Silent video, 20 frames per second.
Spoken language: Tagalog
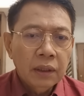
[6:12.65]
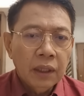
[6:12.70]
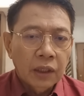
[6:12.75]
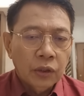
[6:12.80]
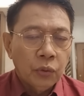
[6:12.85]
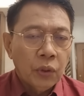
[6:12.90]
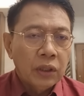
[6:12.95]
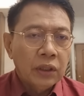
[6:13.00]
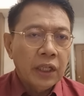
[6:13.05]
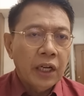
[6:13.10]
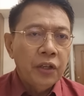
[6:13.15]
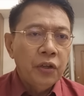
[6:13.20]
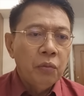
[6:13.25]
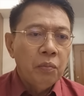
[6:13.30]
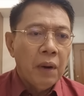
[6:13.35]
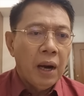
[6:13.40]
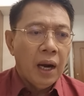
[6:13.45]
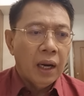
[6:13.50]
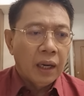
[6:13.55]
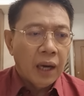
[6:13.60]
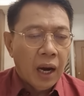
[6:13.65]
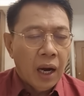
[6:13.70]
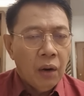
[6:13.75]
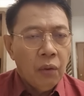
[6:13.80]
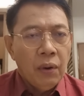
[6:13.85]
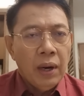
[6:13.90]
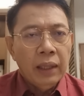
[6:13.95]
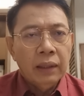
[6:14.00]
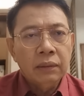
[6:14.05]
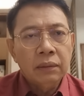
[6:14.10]
At huwag tayong
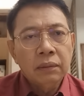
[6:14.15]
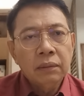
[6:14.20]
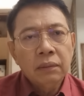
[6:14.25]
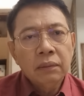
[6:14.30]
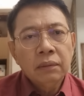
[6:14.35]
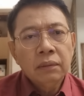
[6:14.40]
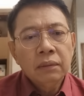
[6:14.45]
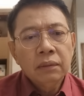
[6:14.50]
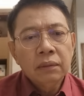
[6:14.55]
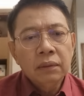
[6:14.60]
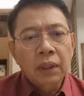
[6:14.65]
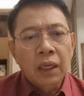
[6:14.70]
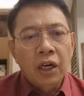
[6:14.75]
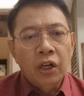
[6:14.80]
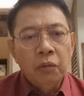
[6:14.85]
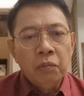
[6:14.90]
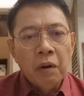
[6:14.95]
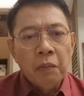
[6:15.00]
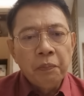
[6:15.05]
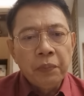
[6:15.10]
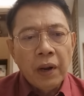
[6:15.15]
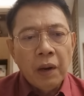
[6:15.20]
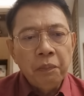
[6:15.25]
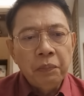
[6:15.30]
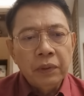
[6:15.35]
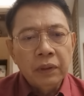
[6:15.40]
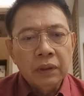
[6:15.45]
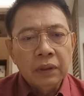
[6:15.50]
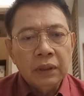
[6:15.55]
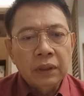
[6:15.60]
maagawan na anumang
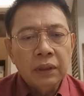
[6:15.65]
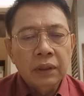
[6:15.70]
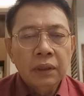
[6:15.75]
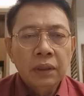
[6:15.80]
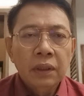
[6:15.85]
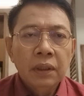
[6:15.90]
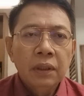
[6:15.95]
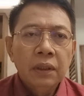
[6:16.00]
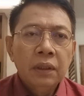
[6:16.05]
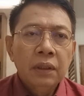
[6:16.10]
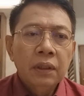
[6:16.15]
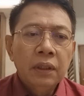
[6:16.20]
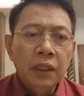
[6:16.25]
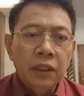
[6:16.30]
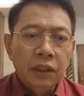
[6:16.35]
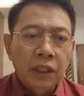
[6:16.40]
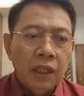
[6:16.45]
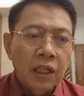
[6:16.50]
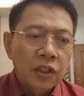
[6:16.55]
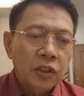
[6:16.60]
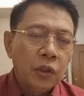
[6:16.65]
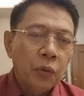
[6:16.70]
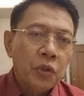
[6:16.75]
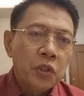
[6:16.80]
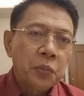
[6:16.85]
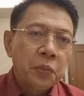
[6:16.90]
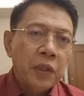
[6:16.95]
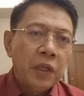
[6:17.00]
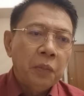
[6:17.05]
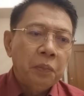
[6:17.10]
property, hindi lang sa
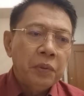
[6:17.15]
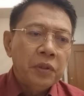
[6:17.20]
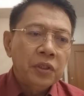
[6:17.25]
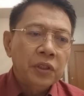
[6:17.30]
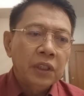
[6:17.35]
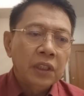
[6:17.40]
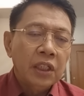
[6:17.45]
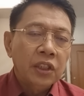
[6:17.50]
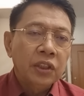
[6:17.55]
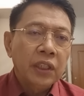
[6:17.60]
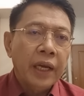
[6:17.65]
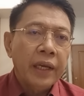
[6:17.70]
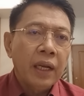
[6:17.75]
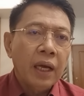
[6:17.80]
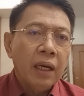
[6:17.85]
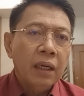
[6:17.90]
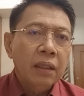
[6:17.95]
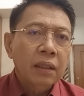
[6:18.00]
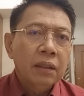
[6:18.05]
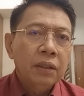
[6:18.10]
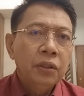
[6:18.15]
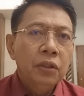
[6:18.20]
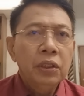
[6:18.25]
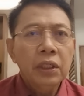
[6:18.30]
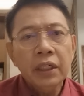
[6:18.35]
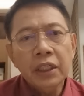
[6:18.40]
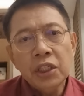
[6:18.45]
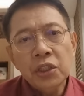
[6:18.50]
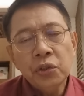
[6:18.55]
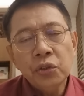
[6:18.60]
West Philippine Sea ng China.
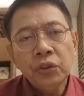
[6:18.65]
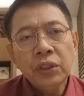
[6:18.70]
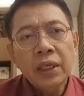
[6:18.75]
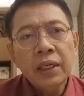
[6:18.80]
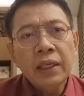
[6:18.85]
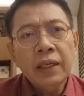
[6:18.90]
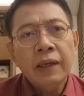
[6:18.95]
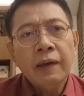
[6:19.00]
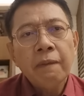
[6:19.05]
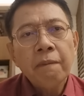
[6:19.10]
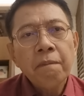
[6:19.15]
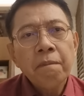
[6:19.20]
Yun yung issue dyan eh.